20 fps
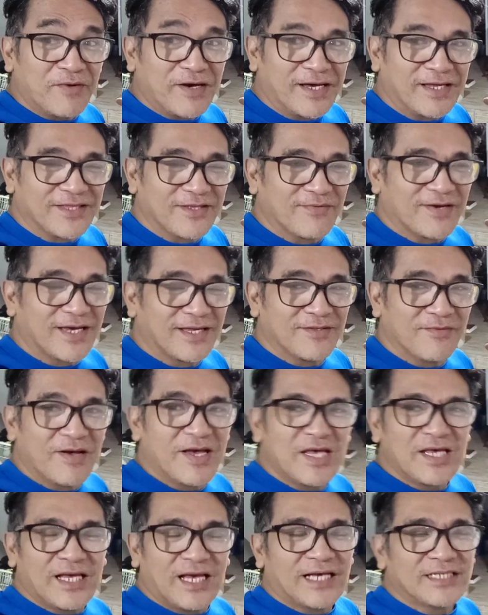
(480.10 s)
di ba? Di ba? Di
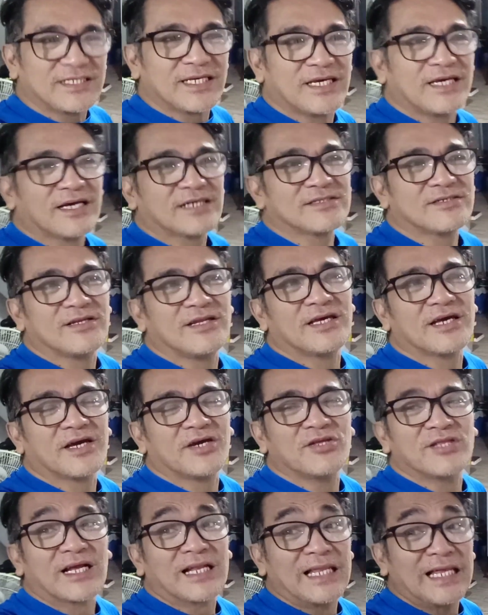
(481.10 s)
ba? Kasi actually
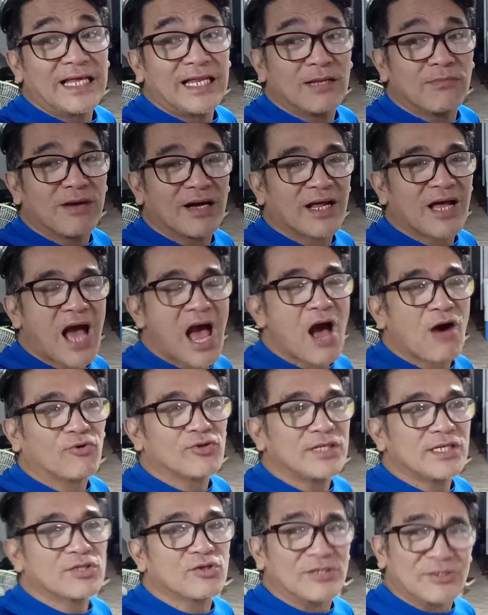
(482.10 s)
ngayon naglilibang nga
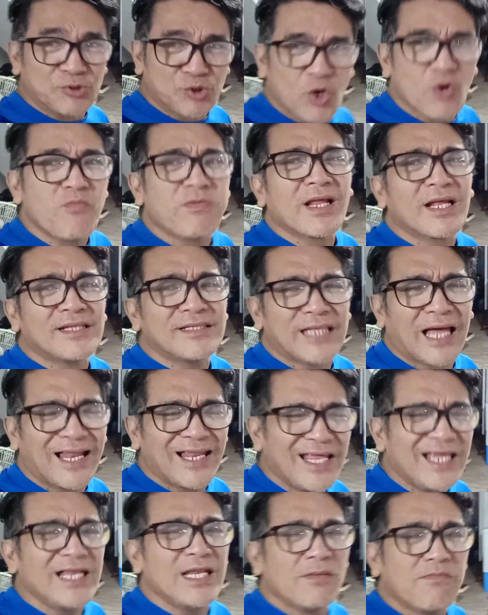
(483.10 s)
ako dito. Sobrang
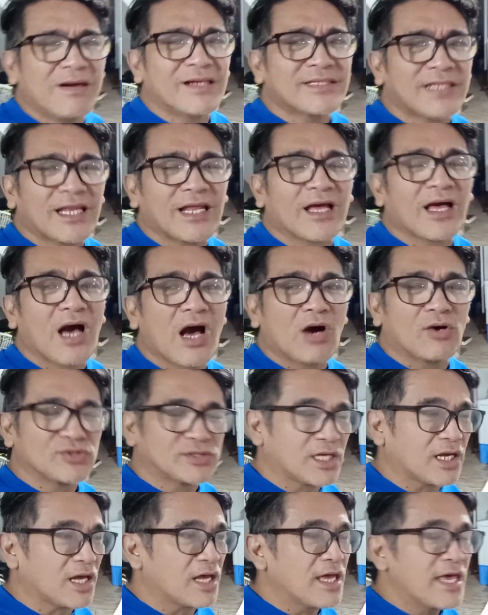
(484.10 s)
dalilibang talaga ako
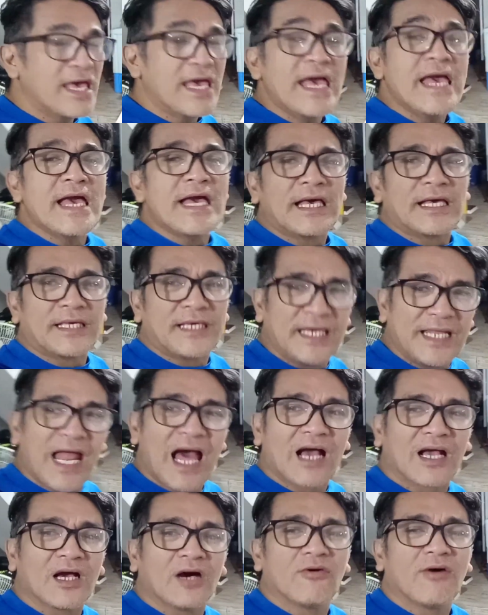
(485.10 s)
sa
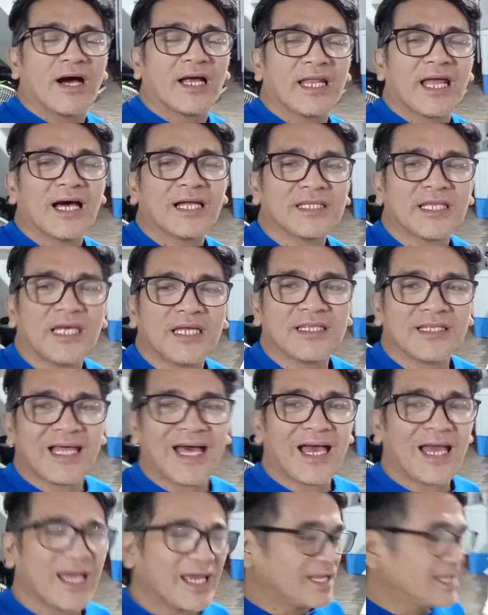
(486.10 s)
ginagawa natin
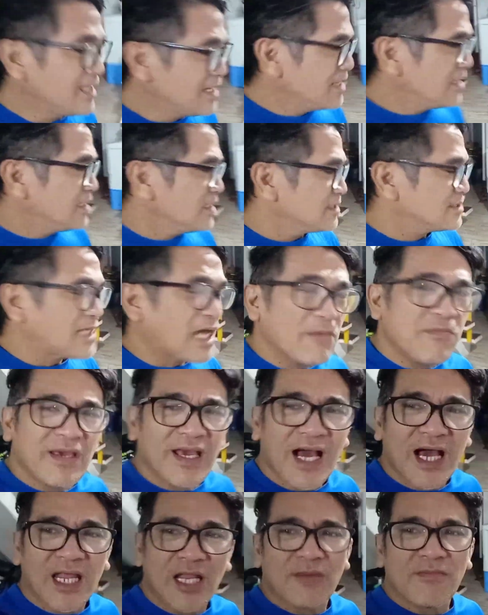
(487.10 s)
dahil
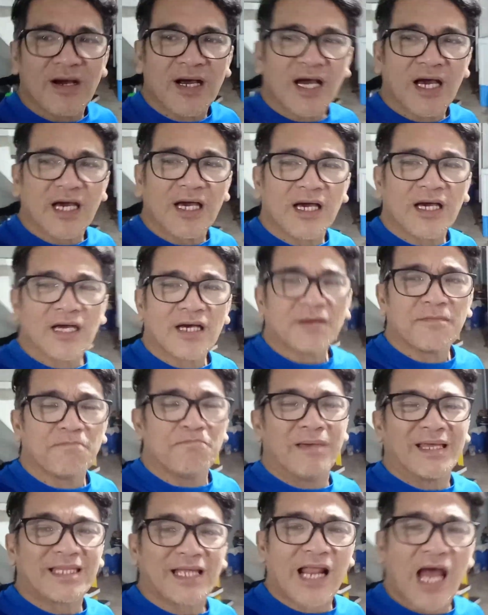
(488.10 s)
sabi nga ng mga
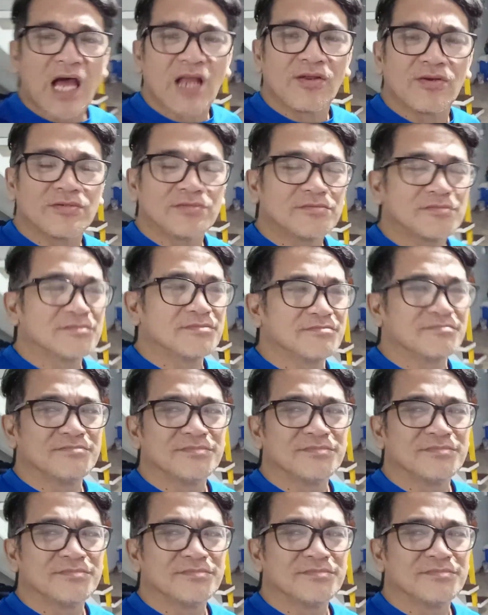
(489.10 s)
veteranong